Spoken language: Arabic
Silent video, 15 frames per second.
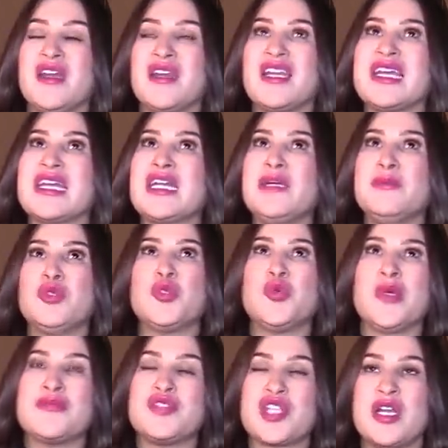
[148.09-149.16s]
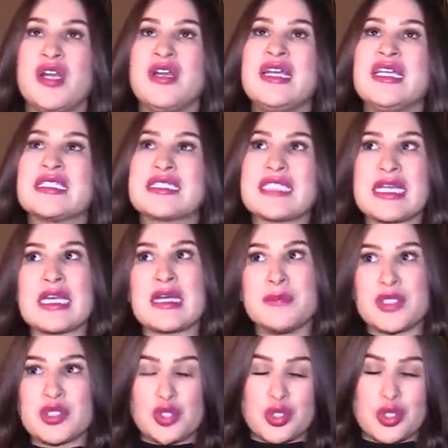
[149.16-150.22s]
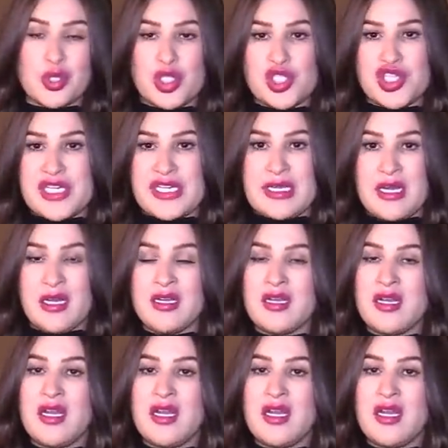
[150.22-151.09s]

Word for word: الله يرحمه هو مشى طير من طيور الجنه